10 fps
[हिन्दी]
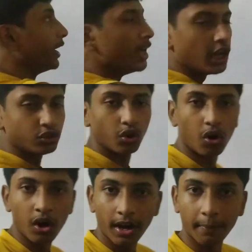जो
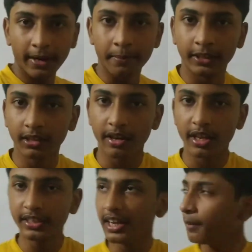हमारी मदद करते हैं
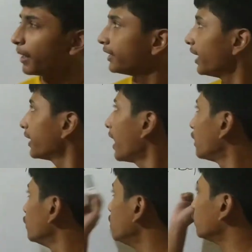जिन्हें हम कहते हैं क्या
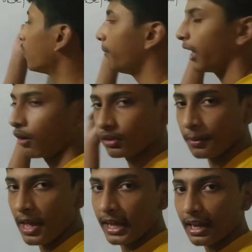यूजफुल माइक्रोनिज्म
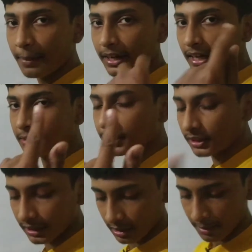ये हमारी कैसे मदद करते हैं
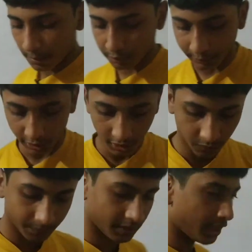मैं आपको बताता हूँ
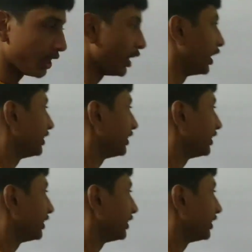सबसे